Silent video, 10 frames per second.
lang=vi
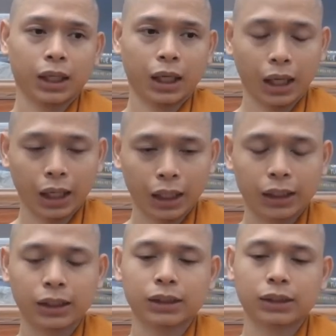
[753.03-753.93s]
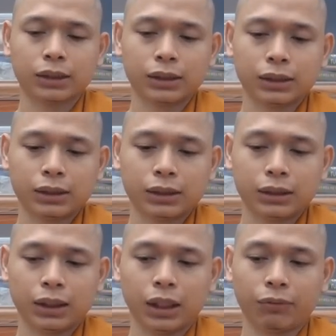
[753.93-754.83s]
hai
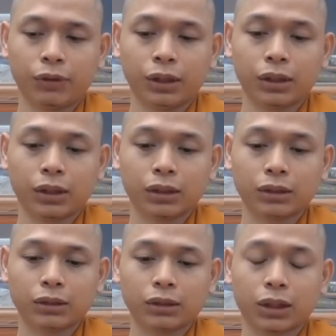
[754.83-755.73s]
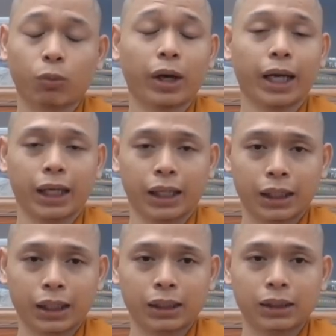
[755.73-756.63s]
là vị đó không có ăn
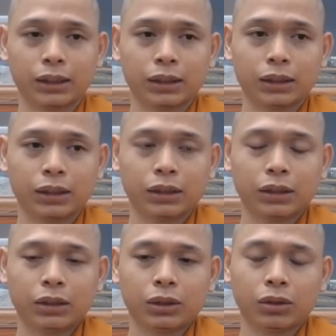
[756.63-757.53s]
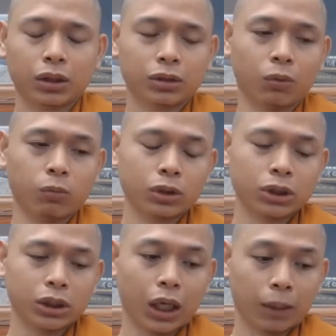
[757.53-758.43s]
cho nên cũng có
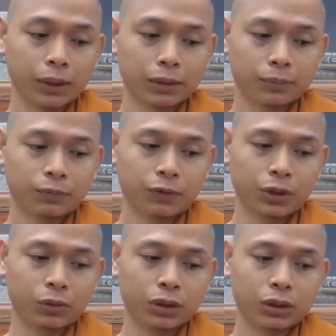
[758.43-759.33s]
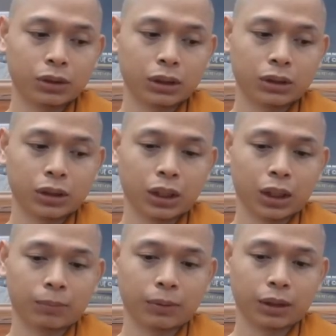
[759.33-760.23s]
trường hợp á ví dụ như trường
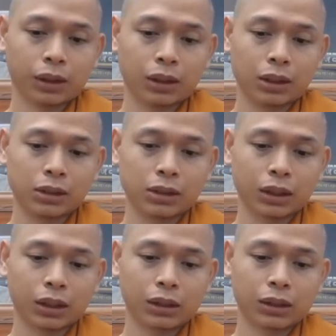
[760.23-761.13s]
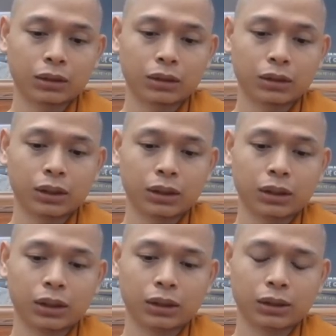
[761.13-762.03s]
hợp à, sư thấy sư đi
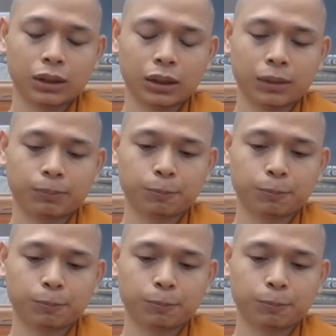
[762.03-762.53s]
đến à,